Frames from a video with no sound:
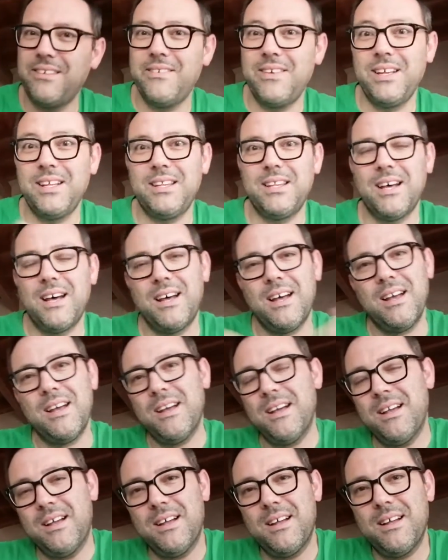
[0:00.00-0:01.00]
di vita
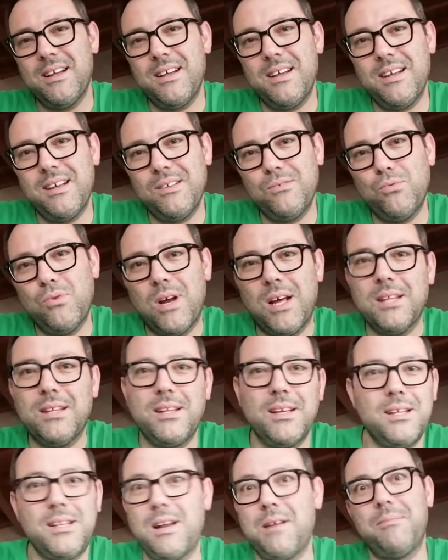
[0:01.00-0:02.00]
eh,
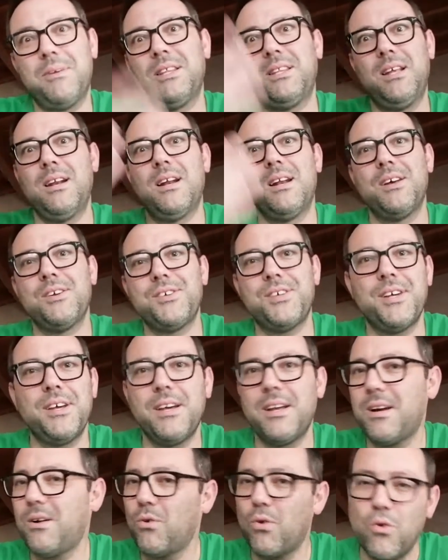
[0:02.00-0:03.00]
durante, dalla mattina alla
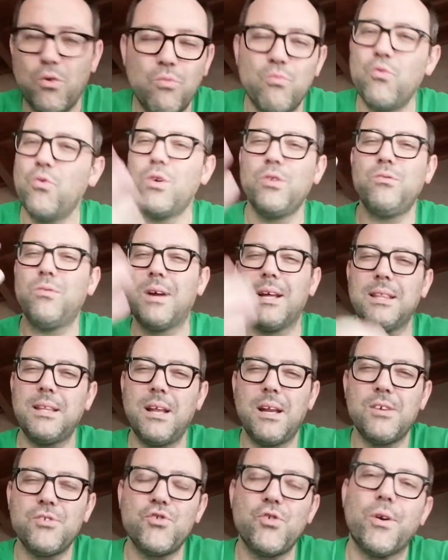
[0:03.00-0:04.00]
sera o comunque durante
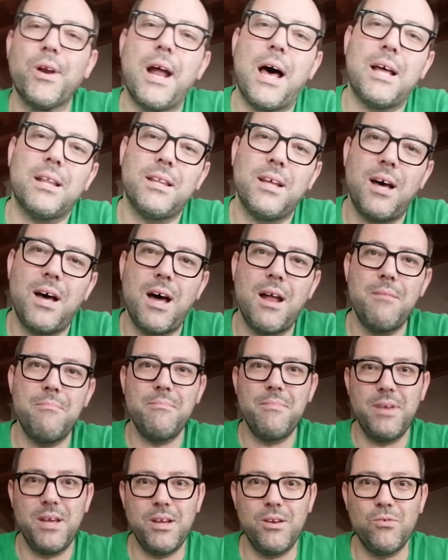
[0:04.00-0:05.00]
la giornata,
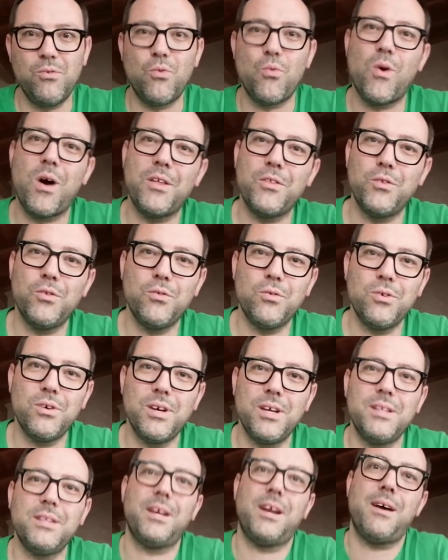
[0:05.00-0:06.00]
almeno quando
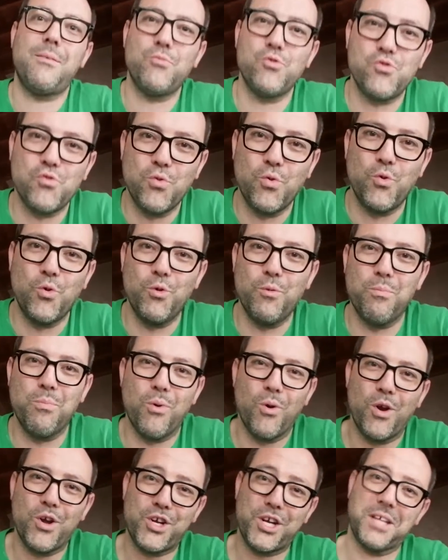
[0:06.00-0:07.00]
entriamo sul
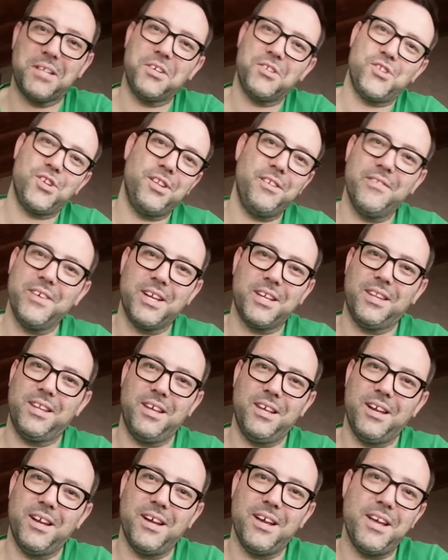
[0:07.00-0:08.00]
gruppo lasciateci
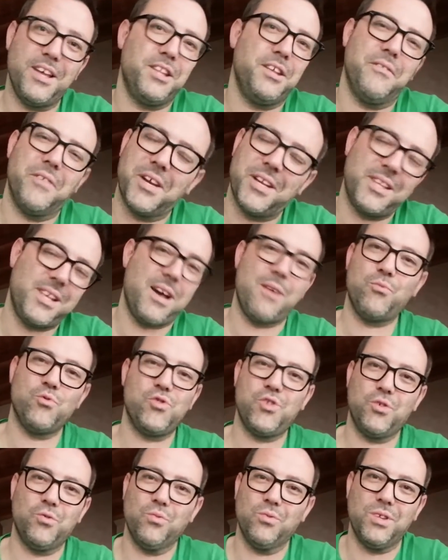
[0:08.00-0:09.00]
divertire e
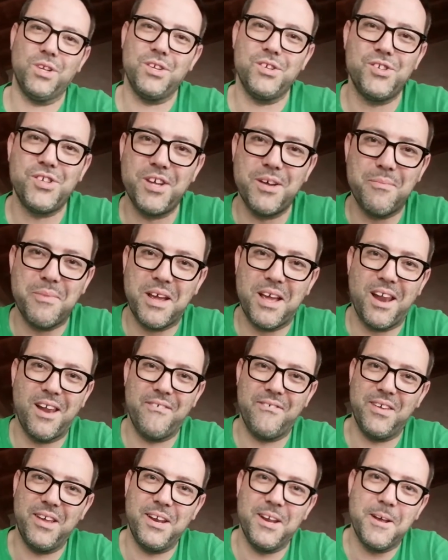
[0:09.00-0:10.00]
divertiamoci tutti insieme che alla
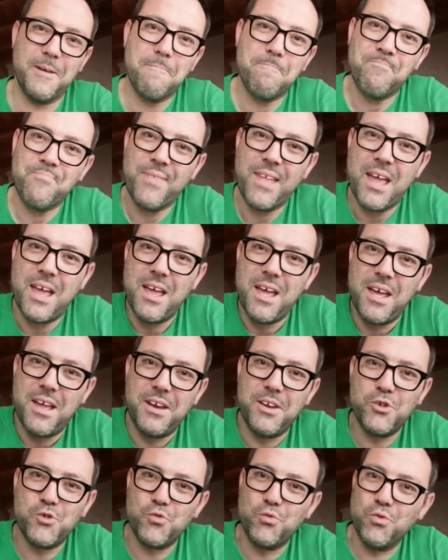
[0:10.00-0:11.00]
fine
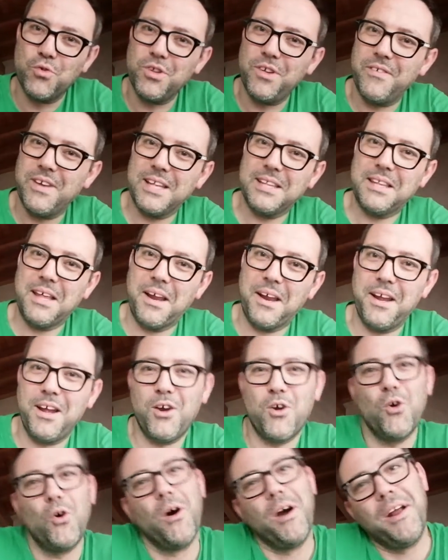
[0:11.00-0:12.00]
nessuno diventa
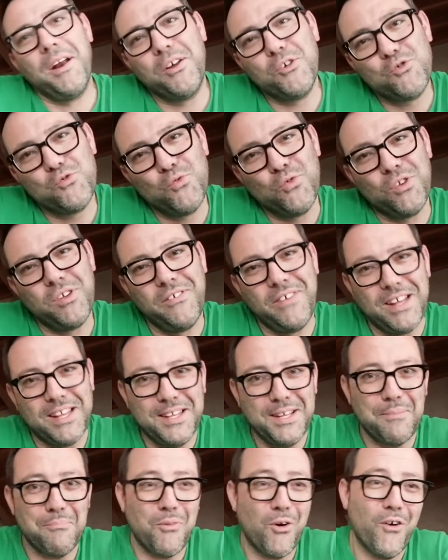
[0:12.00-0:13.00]
ricco e nessuno
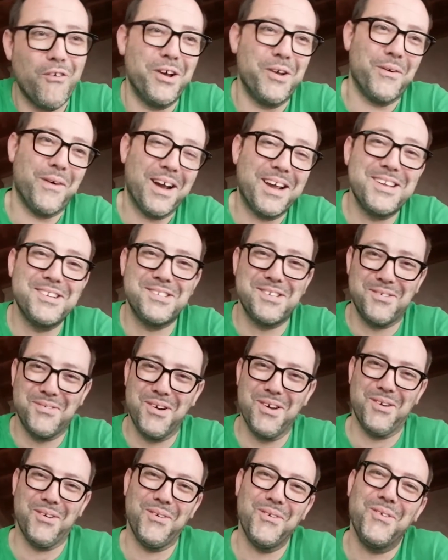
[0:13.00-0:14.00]
diventa povero, anche se
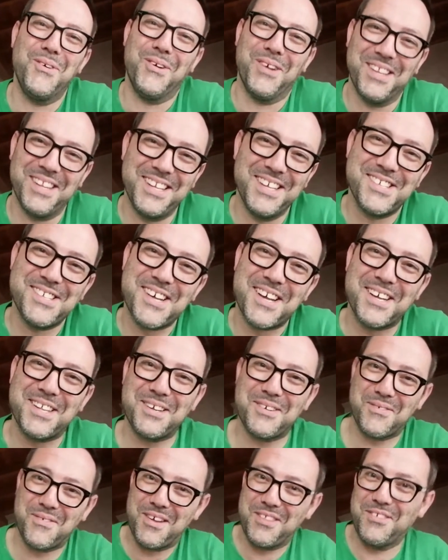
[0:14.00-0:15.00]
qualcuno dice che
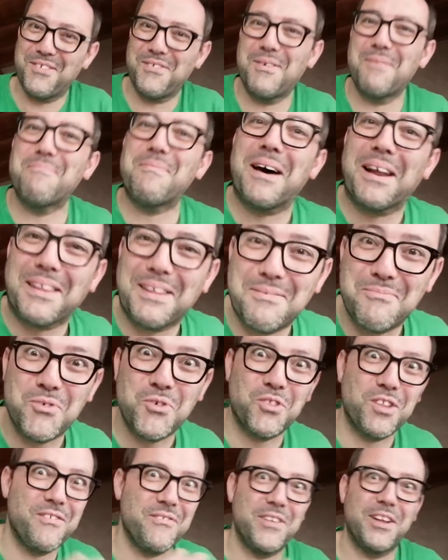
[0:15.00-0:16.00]
da quando fa parte di
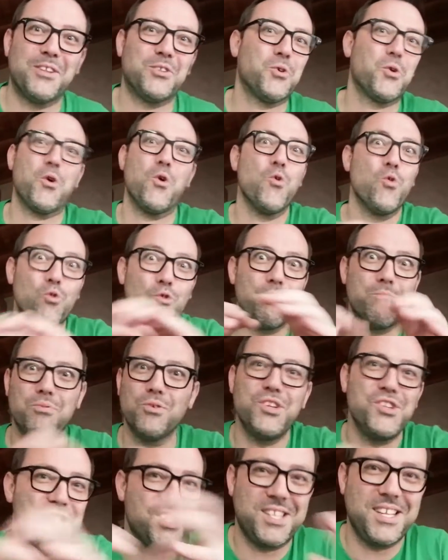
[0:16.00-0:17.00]
Montefeltro che è un gruppo
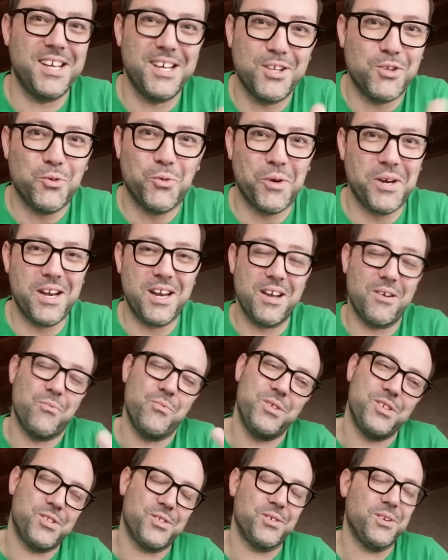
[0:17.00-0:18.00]
di stigatori
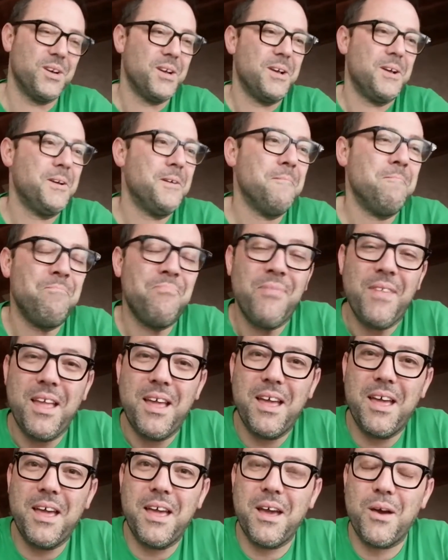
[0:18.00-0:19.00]
all'acquisto.
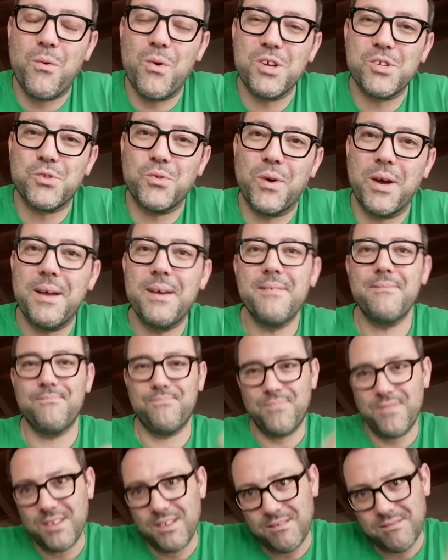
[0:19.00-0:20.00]
E questo è.
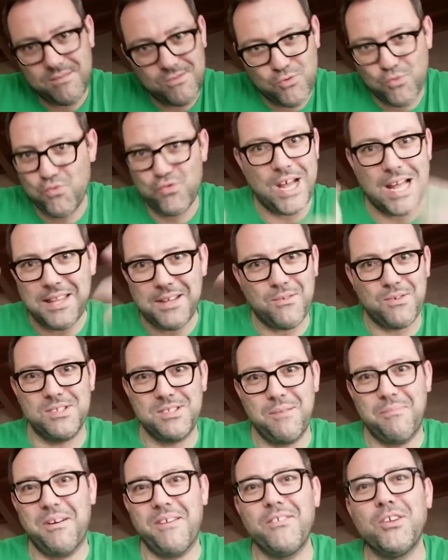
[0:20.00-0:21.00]
Scusate
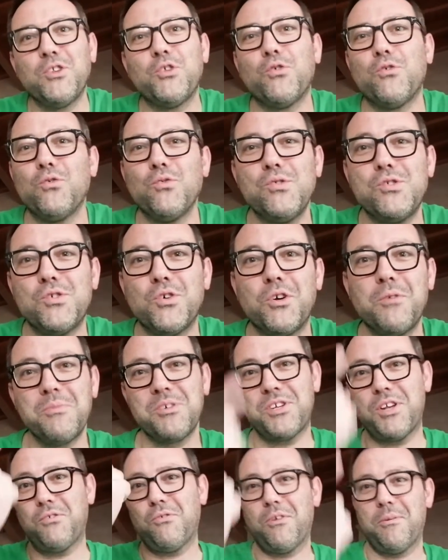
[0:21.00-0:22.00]
questa breve introduzione, ma
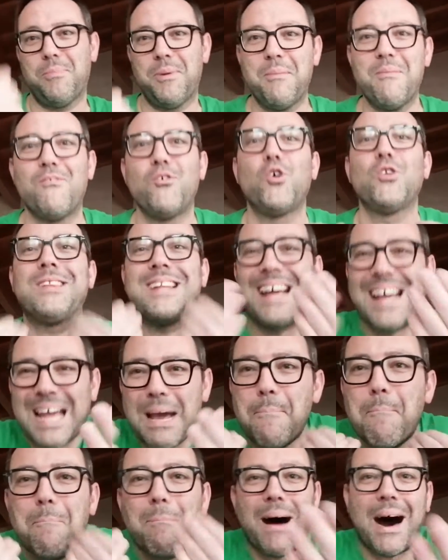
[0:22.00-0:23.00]
essendo la prima volta che
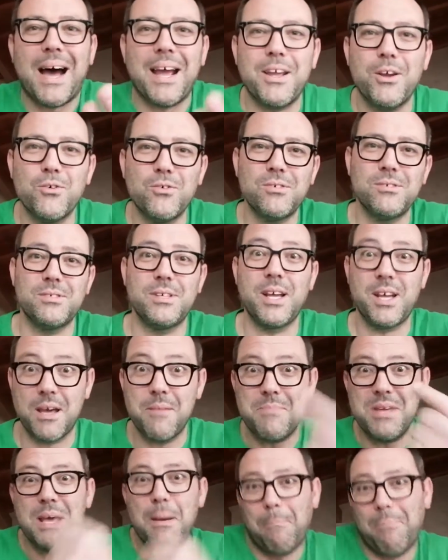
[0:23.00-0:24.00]
appaio e che
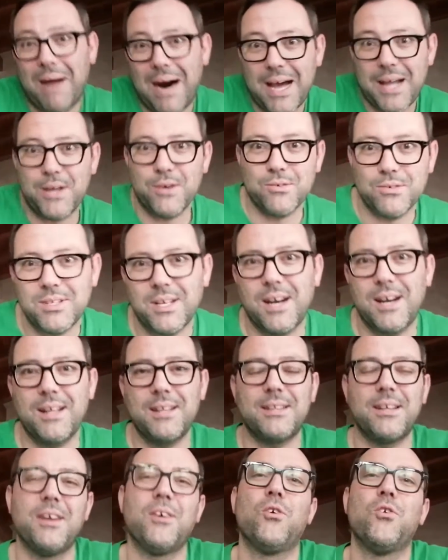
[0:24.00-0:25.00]
mi appaio, tra le
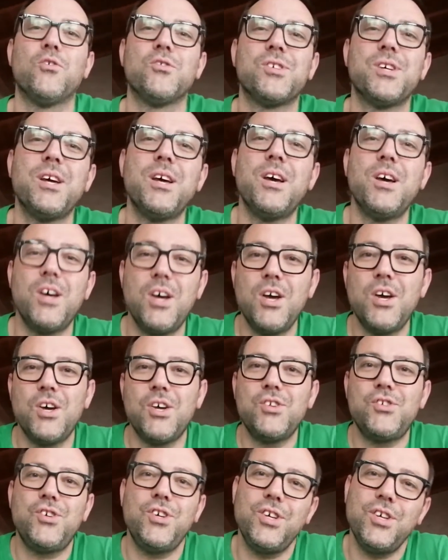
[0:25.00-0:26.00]
altre cose,
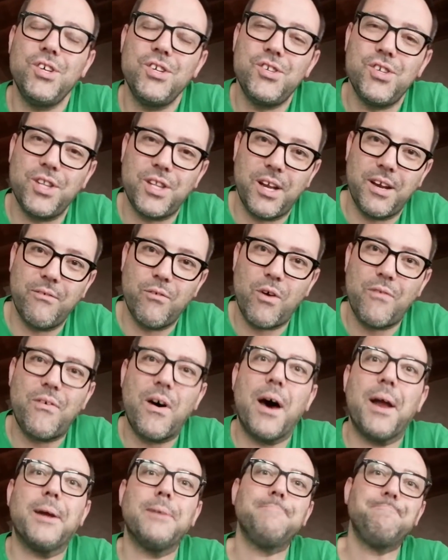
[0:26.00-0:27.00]
ci, ci tenevo a
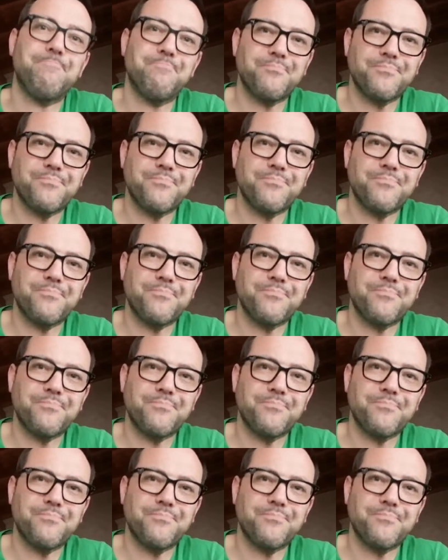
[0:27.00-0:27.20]
fare.